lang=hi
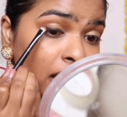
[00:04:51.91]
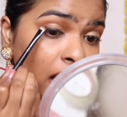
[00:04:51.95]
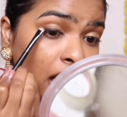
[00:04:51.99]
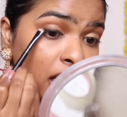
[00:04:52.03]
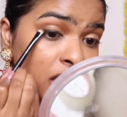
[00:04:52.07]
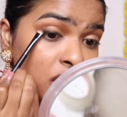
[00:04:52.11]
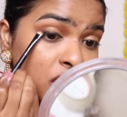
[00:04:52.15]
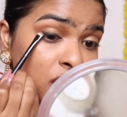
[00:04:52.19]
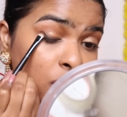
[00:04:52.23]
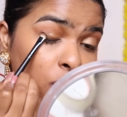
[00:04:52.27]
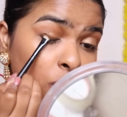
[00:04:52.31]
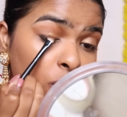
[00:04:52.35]

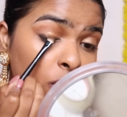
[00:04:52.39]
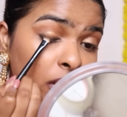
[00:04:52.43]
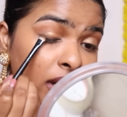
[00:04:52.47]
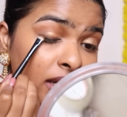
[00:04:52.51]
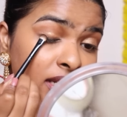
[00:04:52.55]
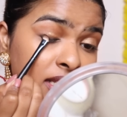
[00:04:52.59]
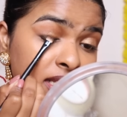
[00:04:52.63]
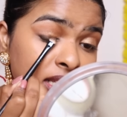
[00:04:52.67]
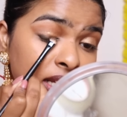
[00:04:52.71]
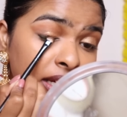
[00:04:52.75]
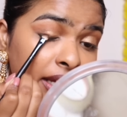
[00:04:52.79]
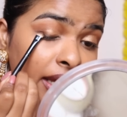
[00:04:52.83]
kajal
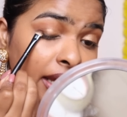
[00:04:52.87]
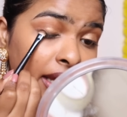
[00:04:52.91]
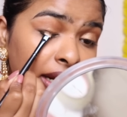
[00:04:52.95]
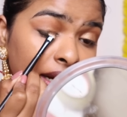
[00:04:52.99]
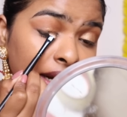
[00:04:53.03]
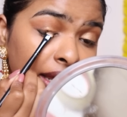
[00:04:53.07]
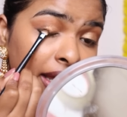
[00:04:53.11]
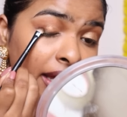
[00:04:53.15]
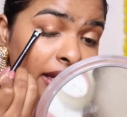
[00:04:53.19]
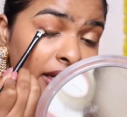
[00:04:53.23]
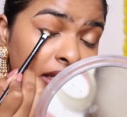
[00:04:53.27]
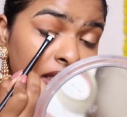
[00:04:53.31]
once
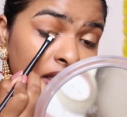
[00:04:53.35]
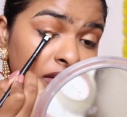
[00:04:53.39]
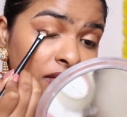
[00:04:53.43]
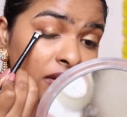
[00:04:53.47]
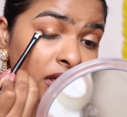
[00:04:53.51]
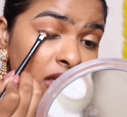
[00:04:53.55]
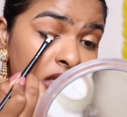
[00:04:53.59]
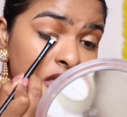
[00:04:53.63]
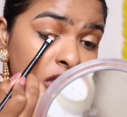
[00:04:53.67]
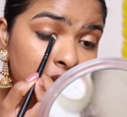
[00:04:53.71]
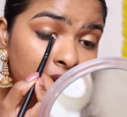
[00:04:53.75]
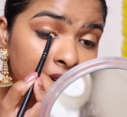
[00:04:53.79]
again anyway.